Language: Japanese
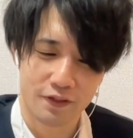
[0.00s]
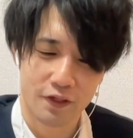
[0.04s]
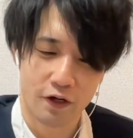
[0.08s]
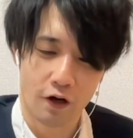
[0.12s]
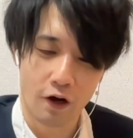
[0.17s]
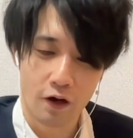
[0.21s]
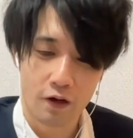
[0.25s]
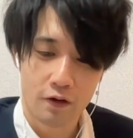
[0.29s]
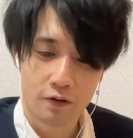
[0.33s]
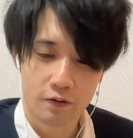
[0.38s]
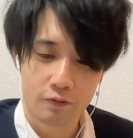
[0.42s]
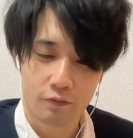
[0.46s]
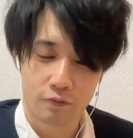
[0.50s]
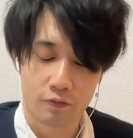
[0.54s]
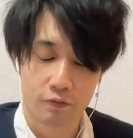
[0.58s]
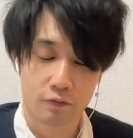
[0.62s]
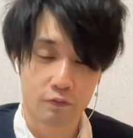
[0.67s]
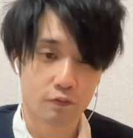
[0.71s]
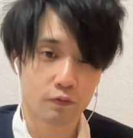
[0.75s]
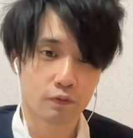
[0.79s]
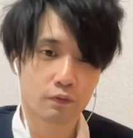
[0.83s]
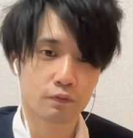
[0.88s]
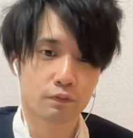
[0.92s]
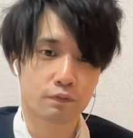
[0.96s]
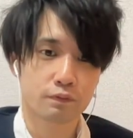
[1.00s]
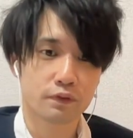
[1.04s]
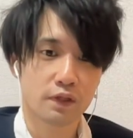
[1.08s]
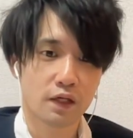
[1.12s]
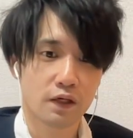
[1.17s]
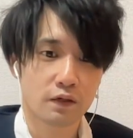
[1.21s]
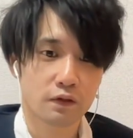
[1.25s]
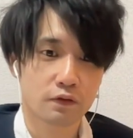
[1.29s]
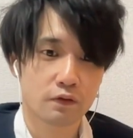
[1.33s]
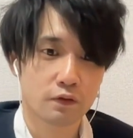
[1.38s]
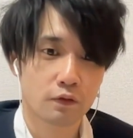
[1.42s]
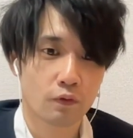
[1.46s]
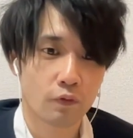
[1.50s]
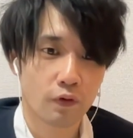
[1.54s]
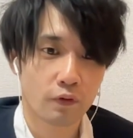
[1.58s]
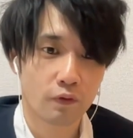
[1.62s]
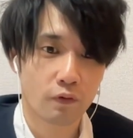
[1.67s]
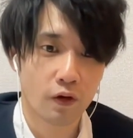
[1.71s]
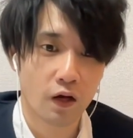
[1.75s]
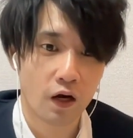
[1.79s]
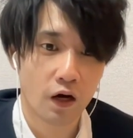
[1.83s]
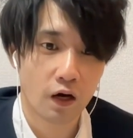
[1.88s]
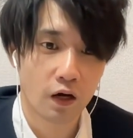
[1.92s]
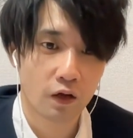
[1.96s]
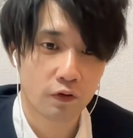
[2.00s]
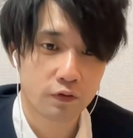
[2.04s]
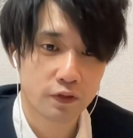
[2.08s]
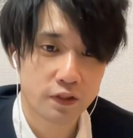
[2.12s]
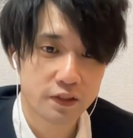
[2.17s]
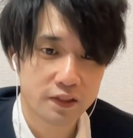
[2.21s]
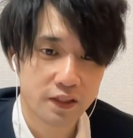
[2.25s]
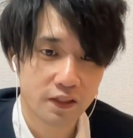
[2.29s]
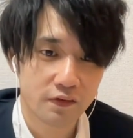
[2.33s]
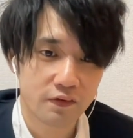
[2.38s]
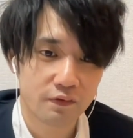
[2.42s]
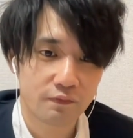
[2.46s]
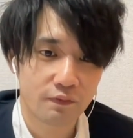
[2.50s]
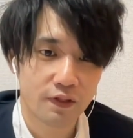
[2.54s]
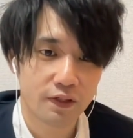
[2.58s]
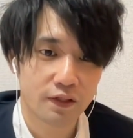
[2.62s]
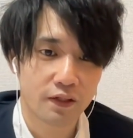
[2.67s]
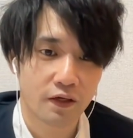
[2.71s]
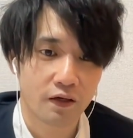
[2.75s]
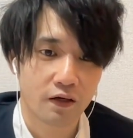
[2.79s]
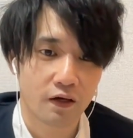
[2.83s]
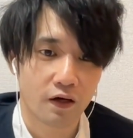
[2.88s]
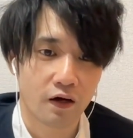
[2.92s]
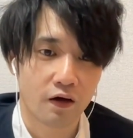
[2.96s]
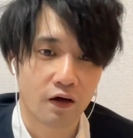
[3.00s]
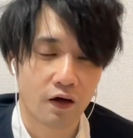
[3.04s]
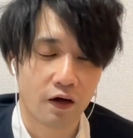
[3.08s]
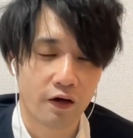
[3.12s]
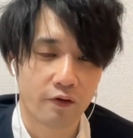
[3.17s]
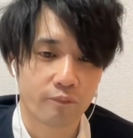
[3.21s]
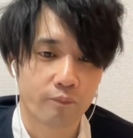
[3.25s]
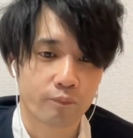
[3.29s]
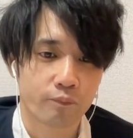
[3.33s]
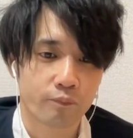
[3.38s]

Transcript: あ、これ、これ、これ、フラ、これ、あクリスタルディフェンダーか。はい。